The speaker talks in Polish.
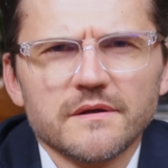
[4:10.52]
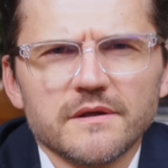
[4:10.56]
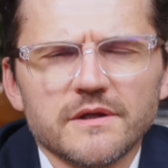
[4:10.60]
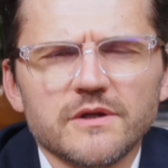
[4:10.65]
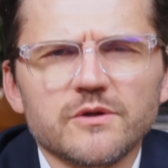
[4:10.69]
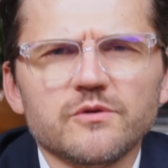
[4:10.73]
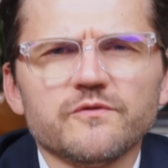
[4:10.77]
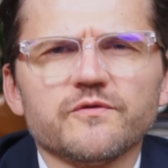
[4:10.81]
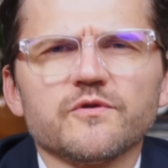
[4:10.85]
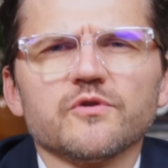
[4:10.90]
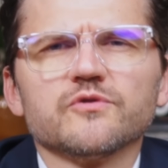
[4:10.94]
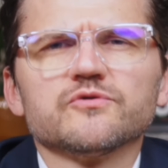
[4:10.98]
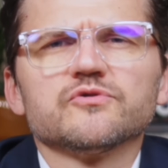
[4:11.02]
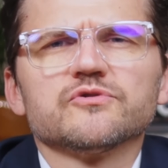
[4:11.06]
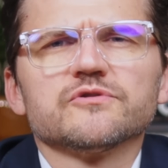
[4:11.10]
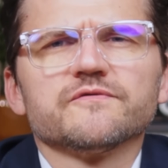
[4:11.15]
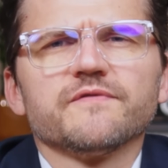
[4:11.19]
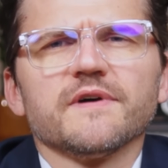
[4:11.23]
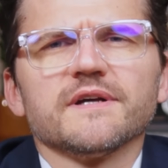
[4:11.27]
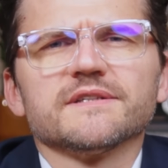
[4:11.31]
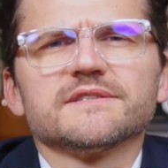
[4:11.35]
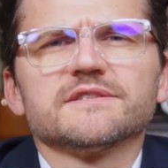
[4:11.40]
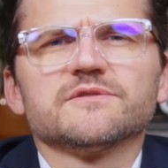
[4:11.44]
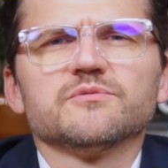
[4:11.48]
Ilu w końcu z
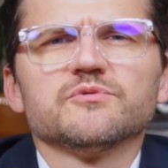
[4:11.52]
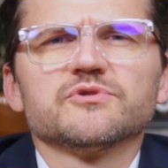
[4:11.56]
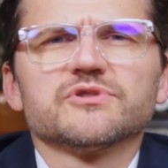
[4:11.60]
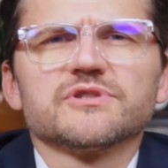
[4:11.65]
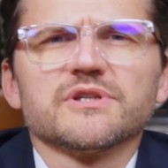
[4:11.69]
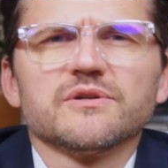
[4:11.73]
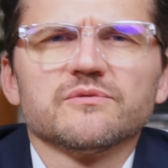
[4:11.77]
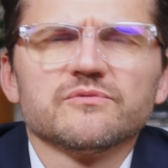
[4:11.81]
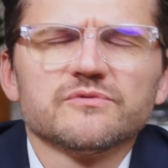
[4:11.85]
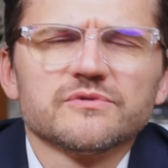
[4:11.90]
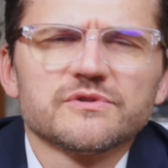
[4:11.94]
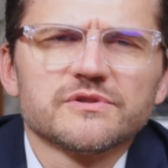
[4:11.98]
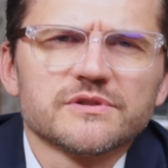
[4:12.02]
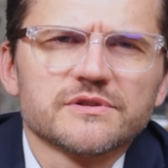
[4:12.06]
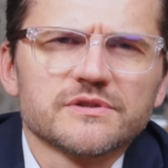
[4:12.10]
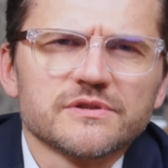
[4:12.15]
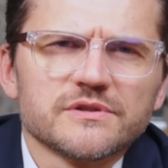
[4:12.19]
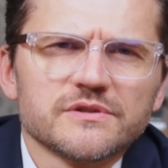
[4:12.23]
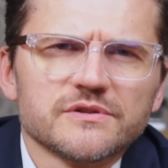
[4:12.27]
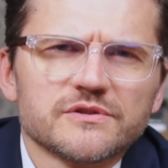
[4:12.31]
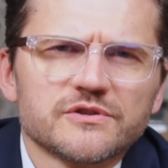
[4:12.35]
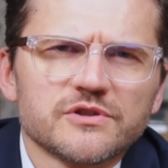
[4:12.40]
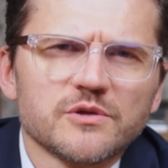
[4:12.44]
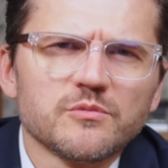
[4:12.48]
Was, słysząc,
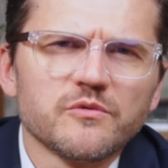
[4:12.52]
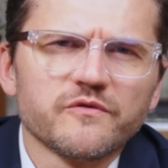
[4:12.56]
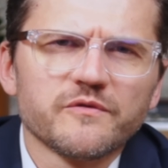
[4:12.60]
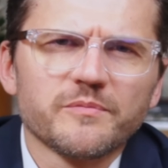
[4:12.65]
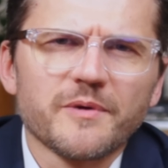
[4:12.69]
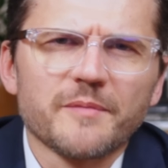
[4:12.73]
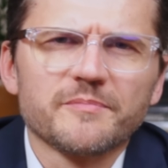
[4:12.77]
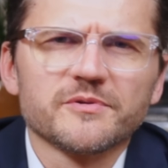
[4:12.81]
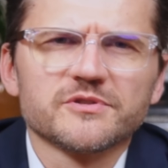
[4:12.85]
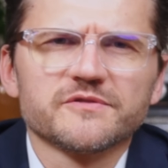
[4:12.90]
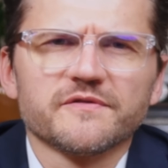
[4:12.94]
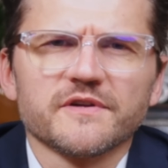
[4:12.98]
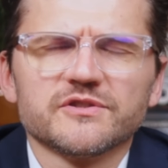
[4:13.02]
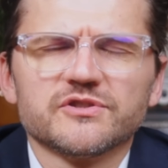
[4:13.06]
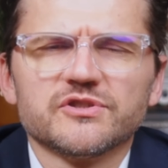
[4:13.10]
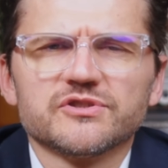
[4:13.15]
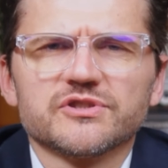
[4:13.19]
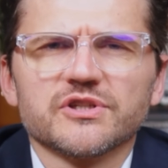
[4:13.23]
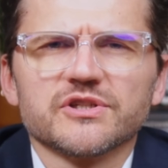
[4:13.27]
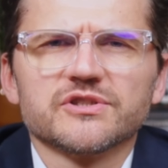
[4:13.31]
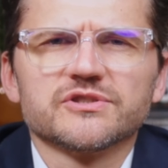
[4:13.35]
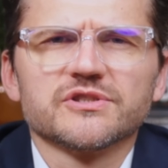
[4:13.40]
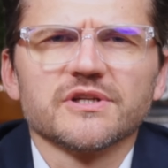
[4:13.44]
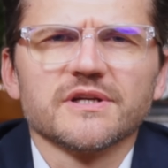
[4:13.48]
co mówi papież
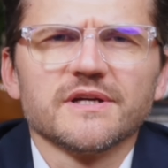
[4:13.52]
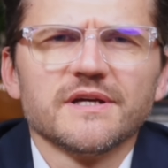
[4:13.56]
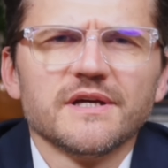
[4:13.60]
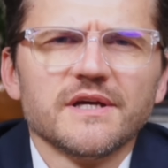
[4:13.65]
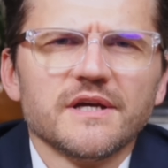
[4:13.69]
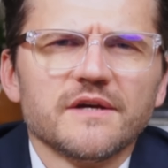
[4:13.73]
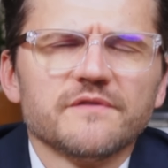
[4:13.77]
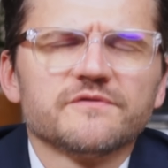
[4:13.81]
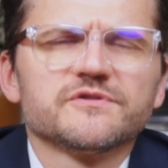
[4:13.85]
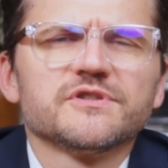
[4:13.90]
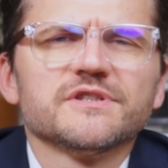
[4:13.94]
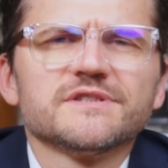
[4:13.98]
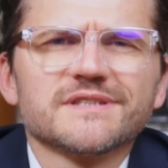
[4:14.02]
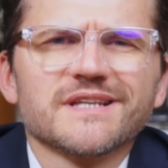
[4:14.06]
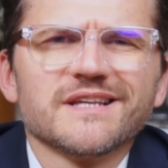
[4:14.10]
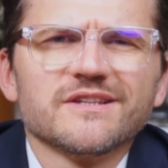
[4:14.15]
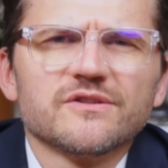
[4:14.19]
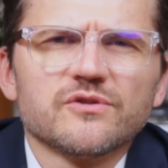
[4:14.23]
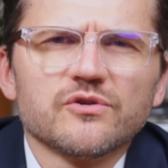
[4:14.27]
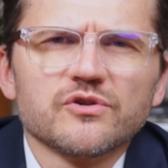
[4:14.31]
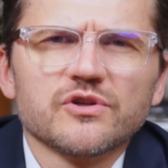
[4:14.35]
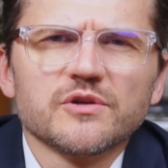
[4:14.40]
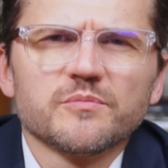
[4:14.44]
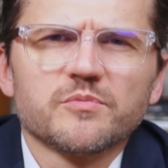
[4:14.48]
Franciszek, że wszystkie
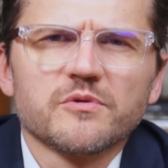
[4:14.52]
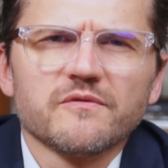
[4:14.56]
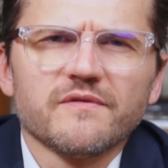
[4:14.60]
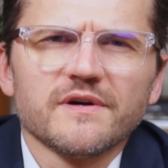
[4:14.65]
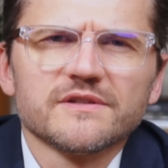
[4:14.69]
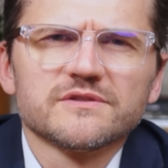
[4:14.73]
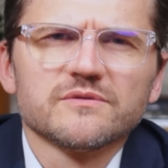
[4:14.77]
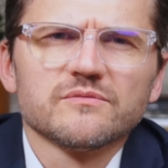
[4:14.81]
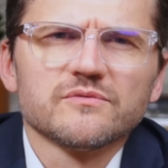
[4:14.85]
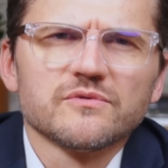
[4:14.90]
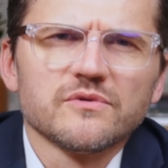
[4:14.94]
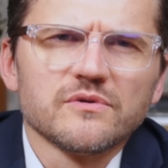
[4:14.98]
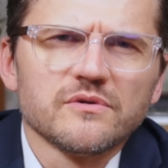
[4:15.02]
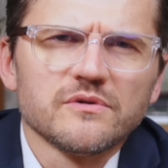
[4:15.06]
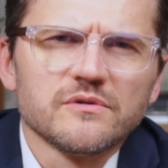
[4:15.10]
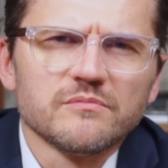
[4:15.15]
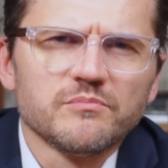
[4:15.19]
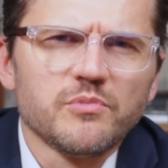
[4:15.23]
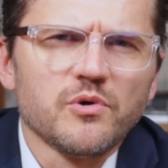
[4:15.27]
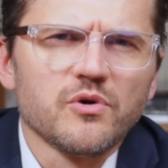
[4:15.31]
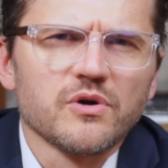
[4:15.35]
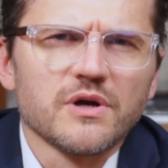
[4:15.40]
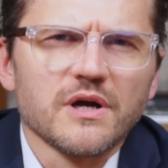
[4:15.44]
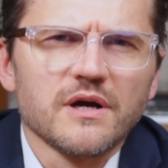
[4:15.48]
drogi prowadzą do
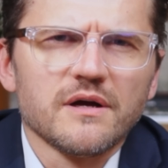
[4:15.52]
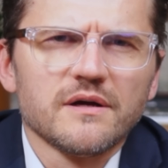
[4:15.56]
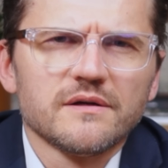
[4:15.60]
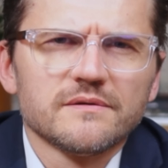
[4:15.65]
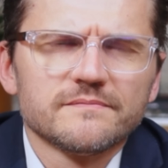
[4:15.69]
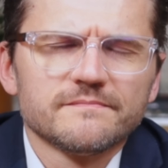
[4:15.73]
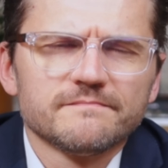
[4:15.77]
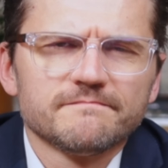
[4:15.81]
Boga,